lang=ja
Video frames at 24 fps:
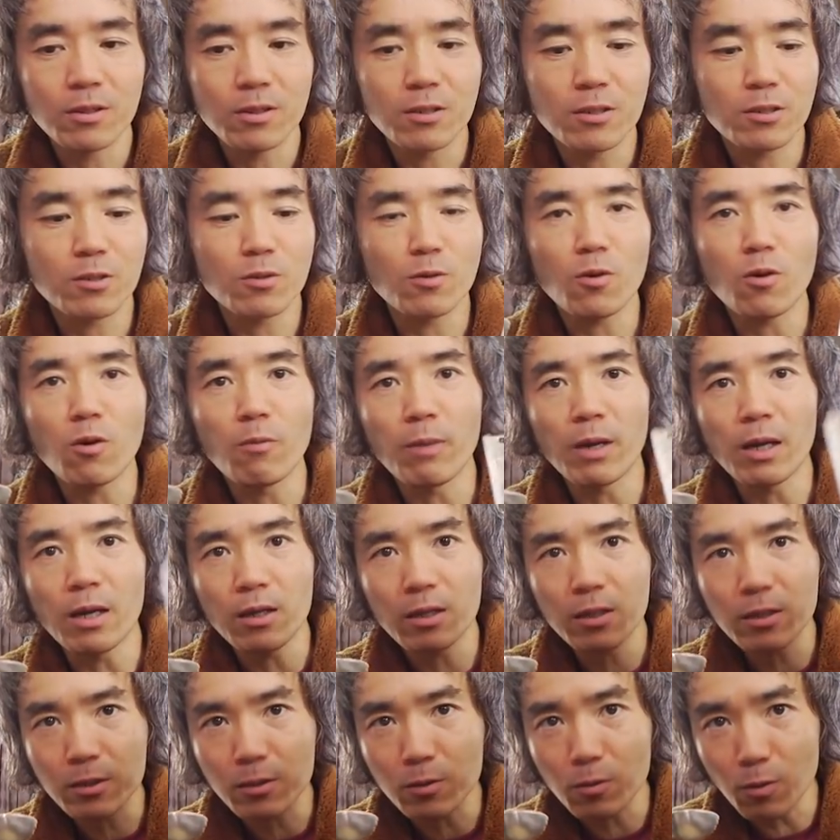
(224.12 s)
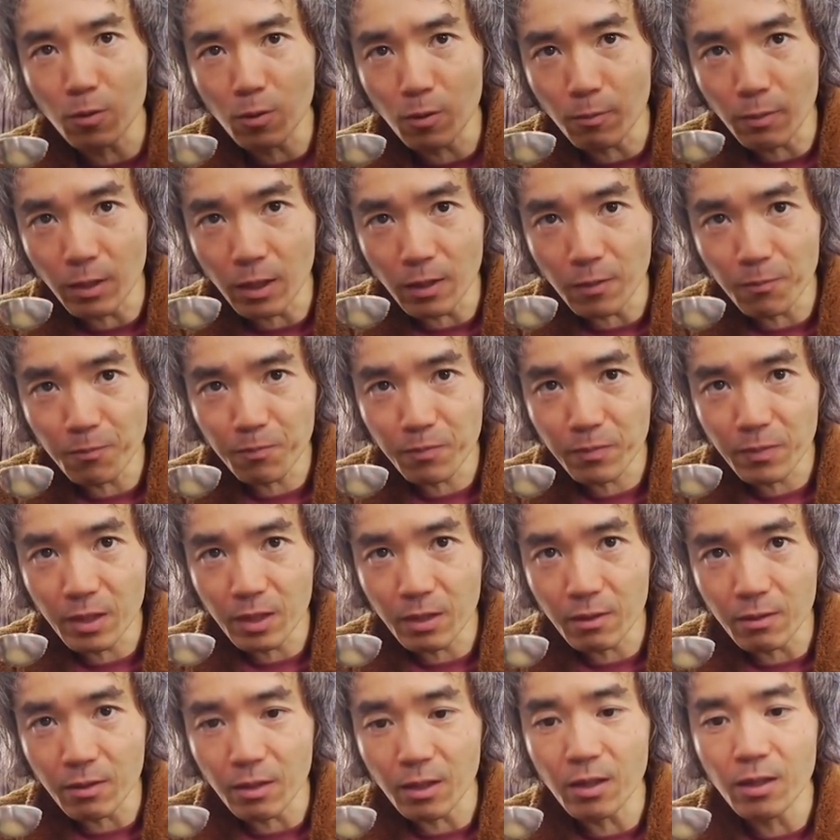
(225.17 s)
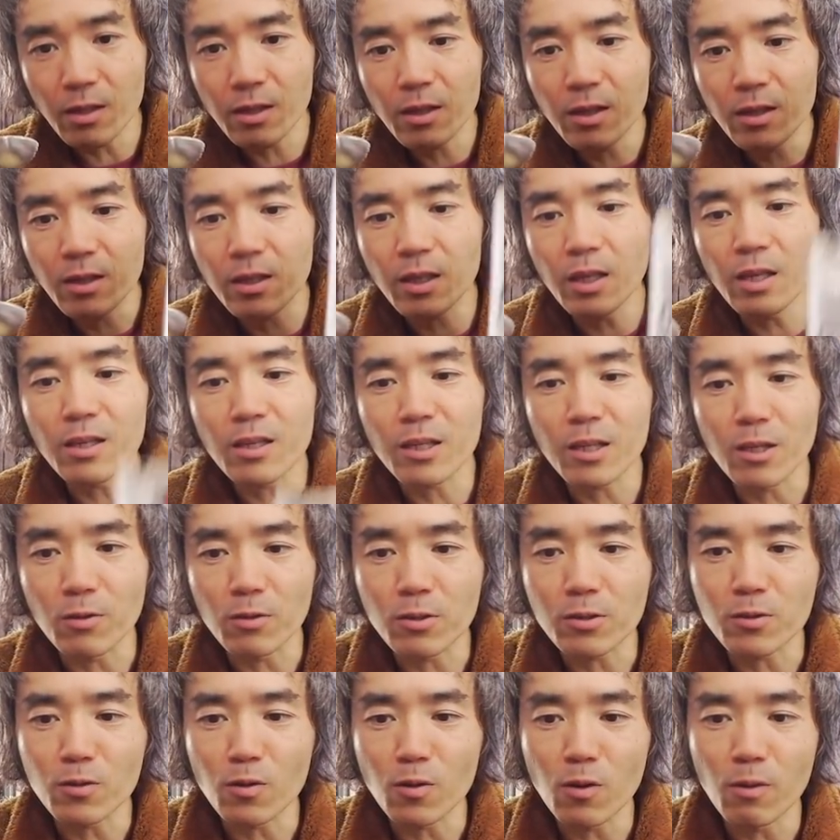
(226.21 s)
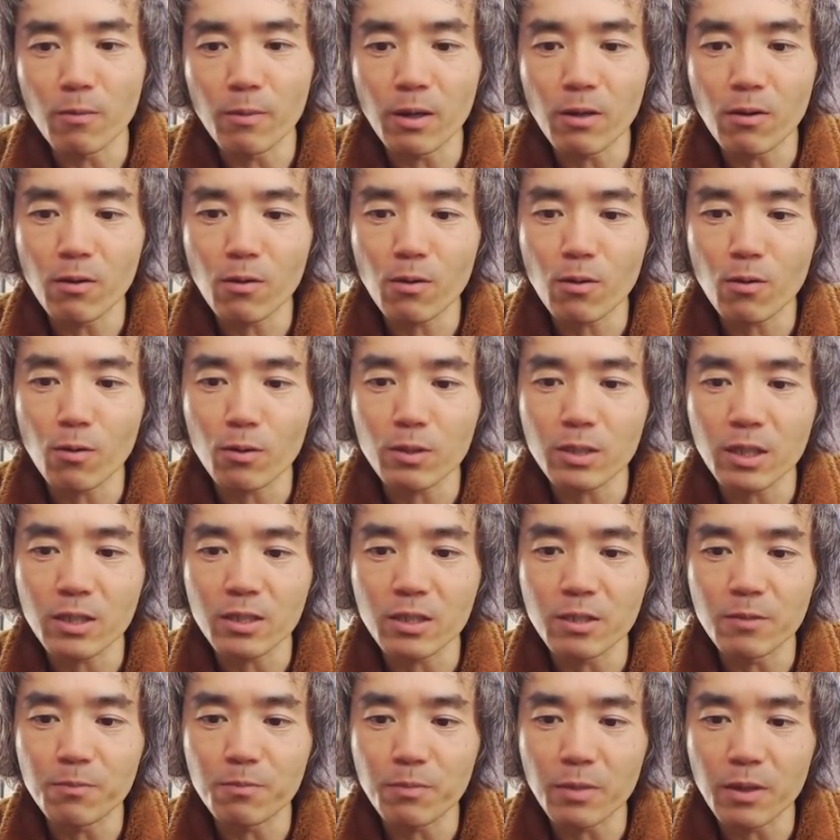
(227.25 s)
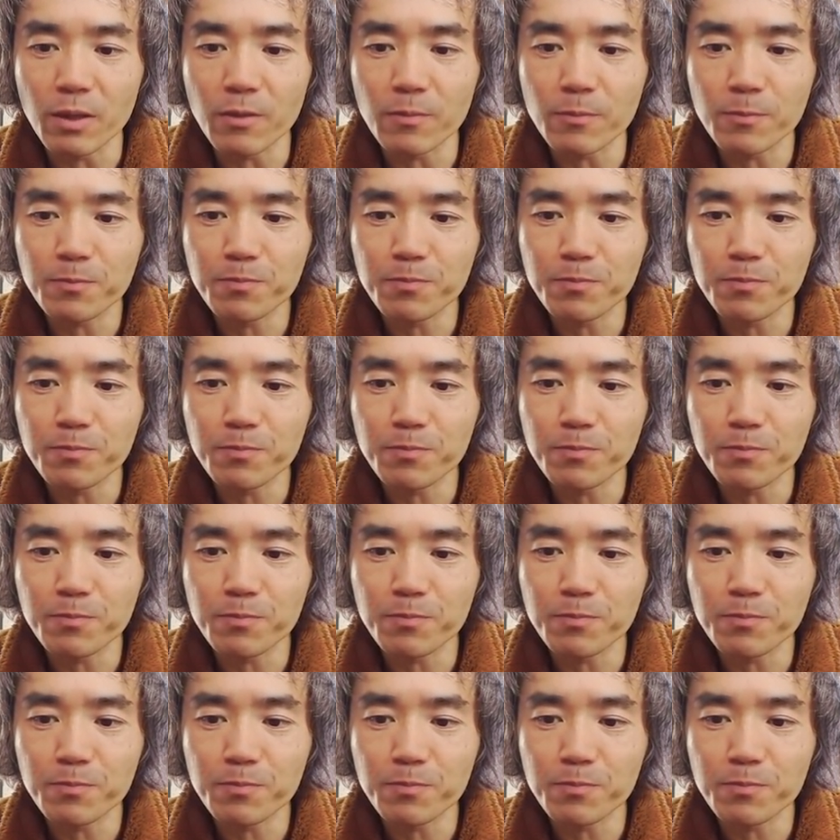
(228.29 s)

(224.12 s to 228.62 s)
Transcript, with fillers: 白ごま白ごまですね元気の白ごまを小さじ1杯